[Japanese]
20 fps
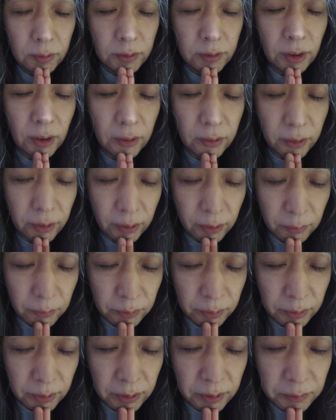じゃんけん
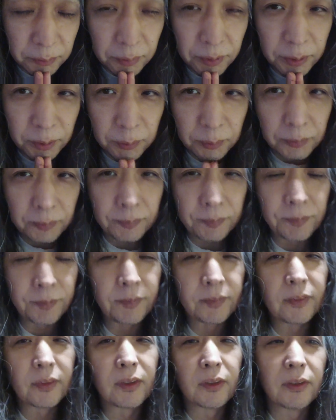をいたしましょう
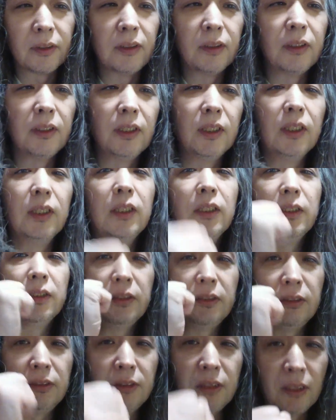
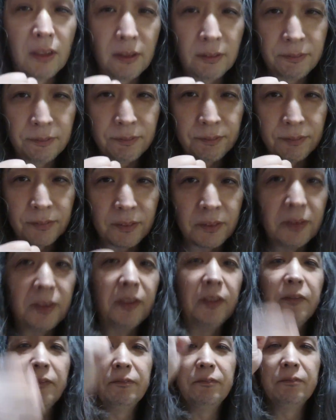じゃん
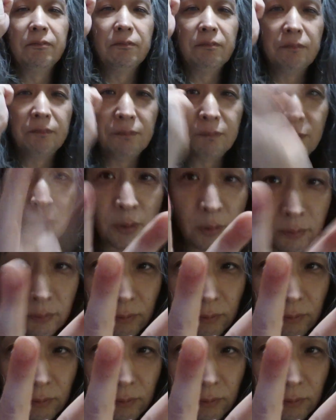けんポ